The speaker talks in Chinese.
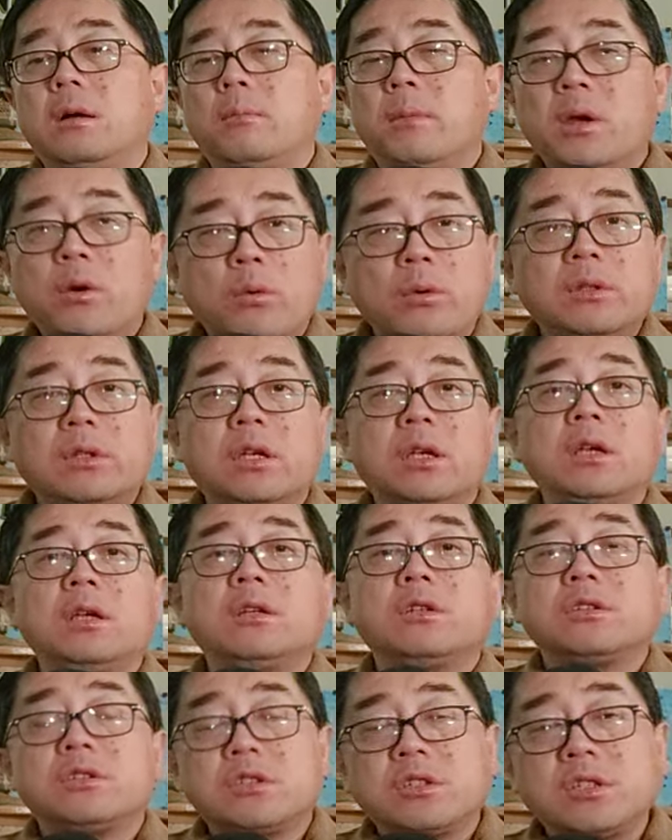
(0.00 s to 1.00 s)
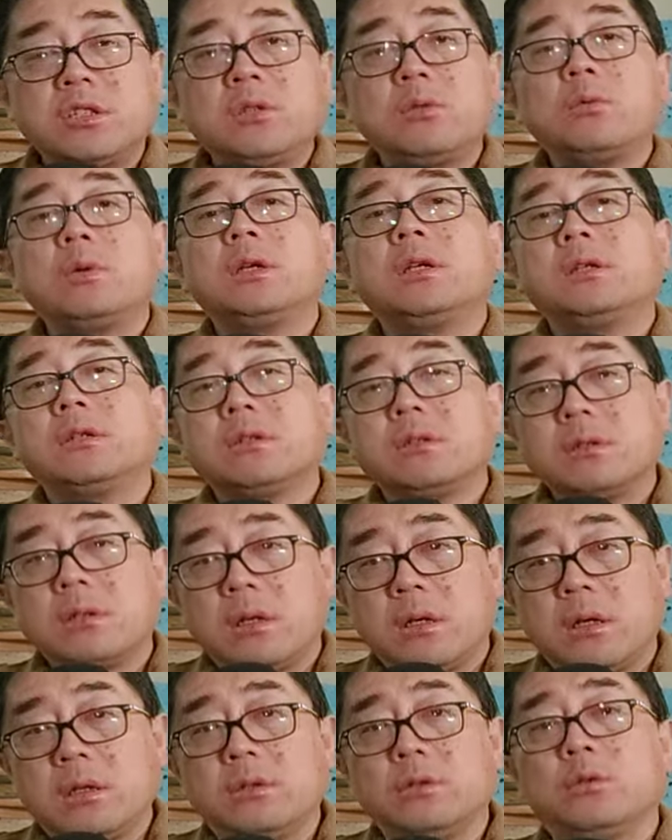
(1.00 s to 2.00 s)
没有问题，是因为
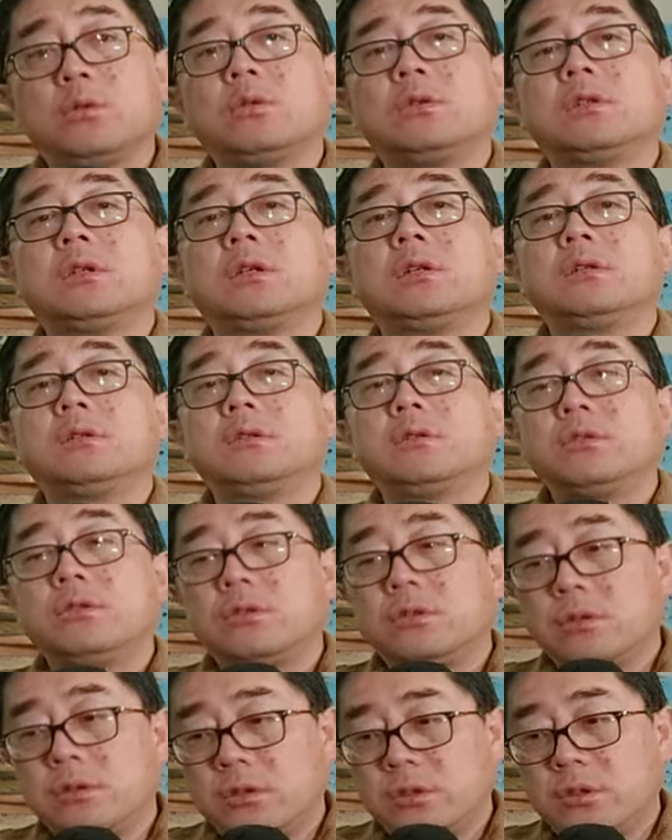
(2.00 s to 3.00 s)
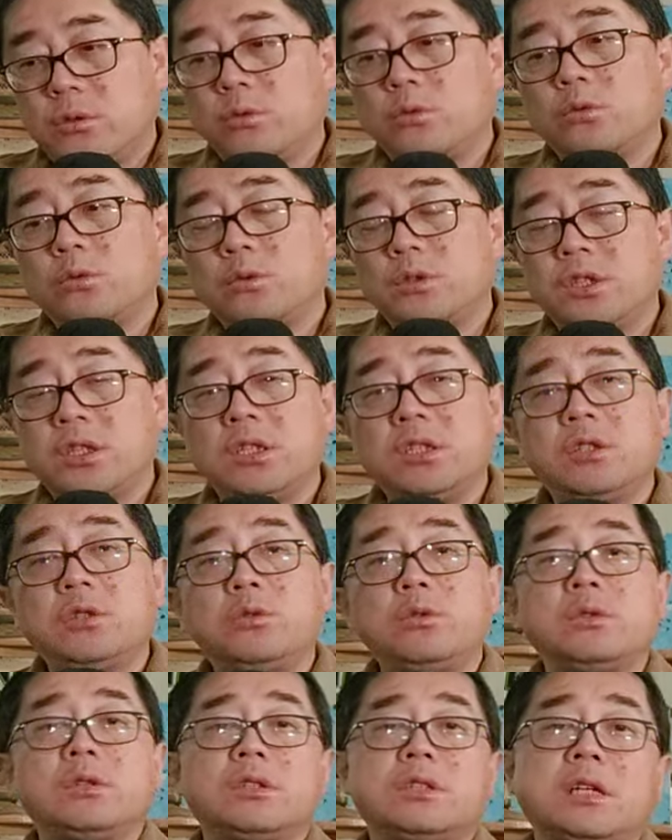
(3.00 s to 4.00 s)
很多人收入急
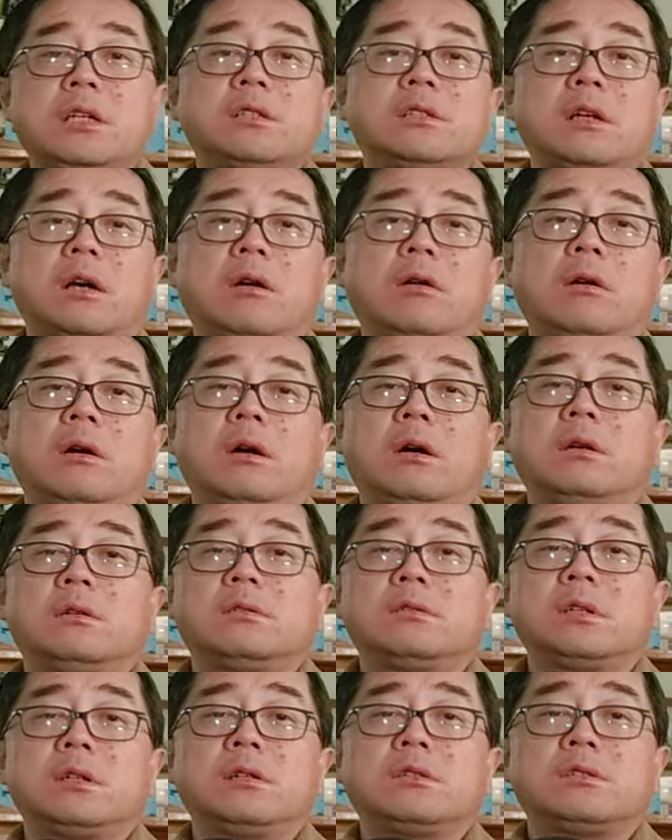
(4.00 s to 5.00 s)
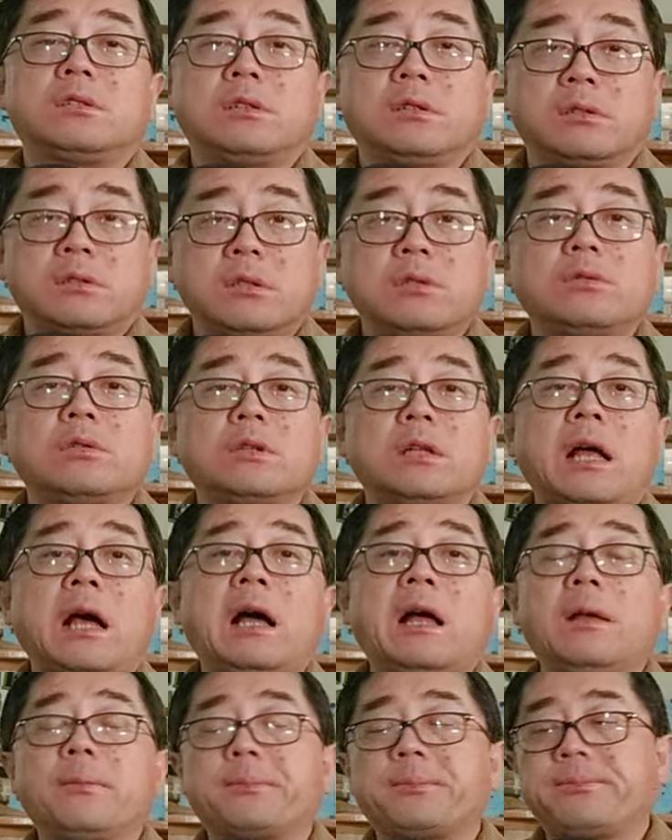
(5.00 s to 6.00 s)
剧的减少啊，这个是一个正确答
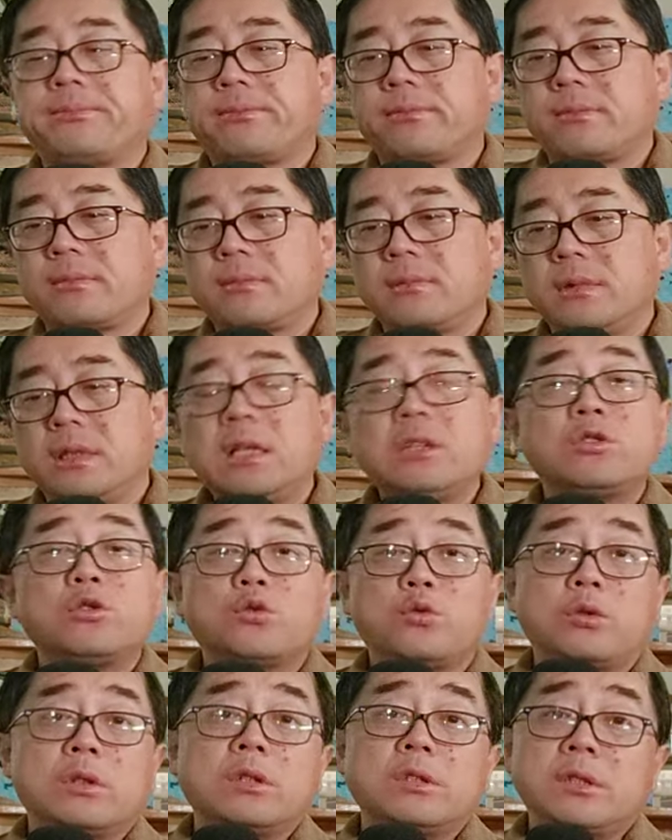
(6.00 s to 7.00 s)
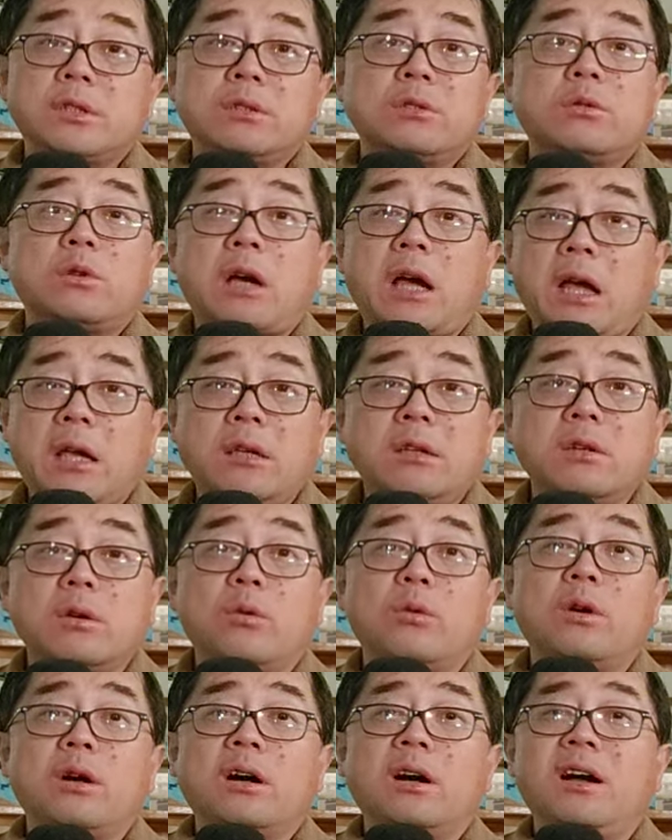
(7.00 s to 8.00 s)
案。但是除了这个之后还有
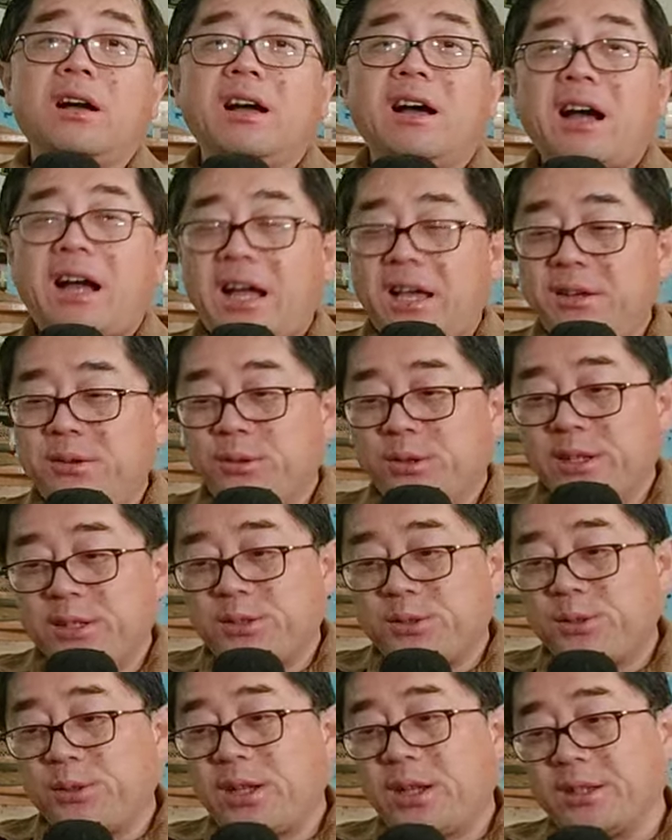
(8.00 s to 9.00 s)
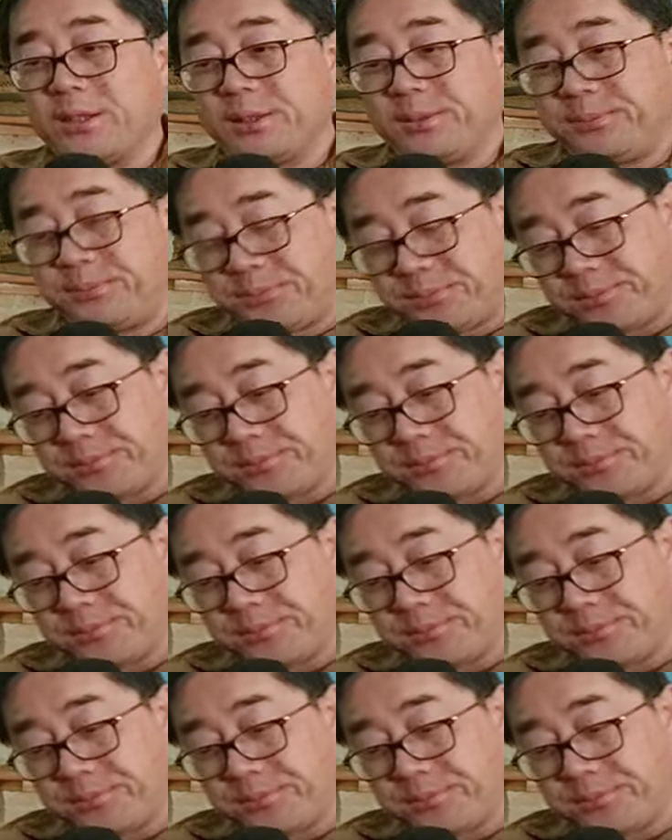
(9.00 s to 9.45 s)
啊，还有更重要的，